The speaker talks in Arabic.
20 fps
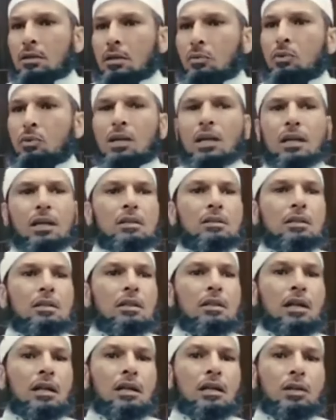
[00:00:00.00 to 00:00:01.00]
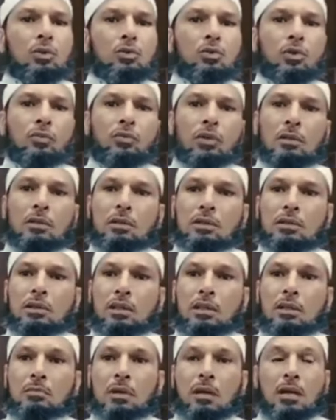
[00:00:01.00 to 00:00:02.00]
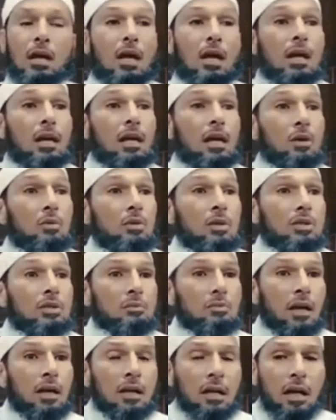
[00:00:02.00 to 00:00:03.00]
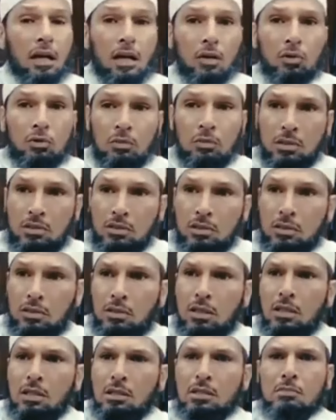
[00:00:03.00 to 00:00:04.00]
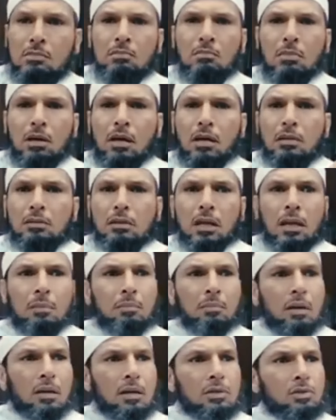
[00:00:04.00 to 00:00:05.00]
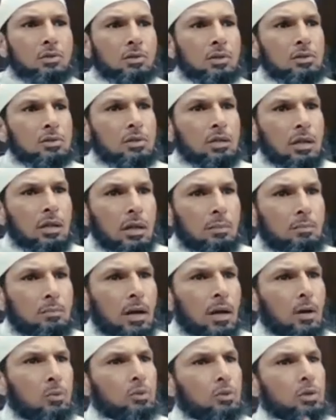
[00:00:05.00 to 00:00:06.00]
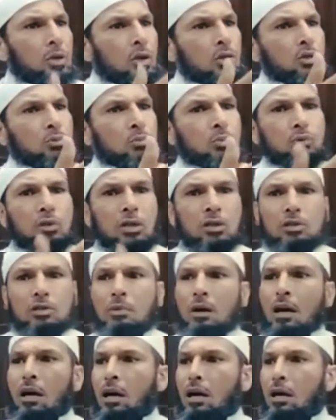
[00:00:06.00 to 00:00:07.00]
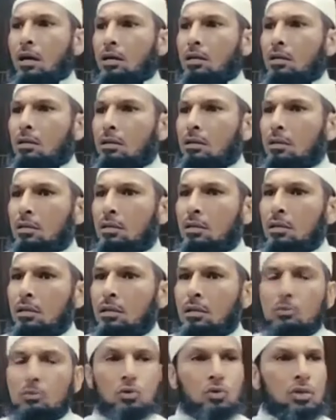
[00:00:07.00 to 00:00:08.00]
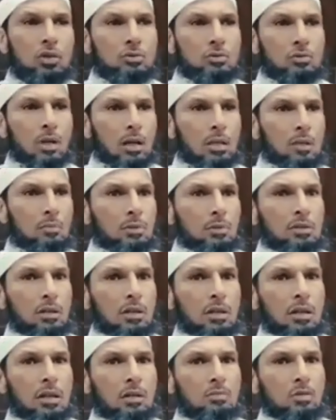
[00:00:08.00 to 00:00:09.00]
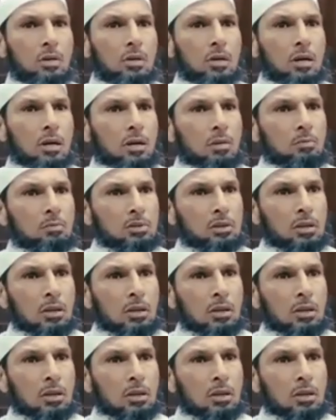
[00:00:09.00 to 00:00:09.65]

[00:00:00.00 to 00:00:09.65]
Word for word: ولكنني أكره الكفر بعد الإيمان إيه ولازم علاقة رومانسية لازم مرات تحب الراجل الراجل يحبها ويتعجبه ويعجبها وشي طالبة علم ولا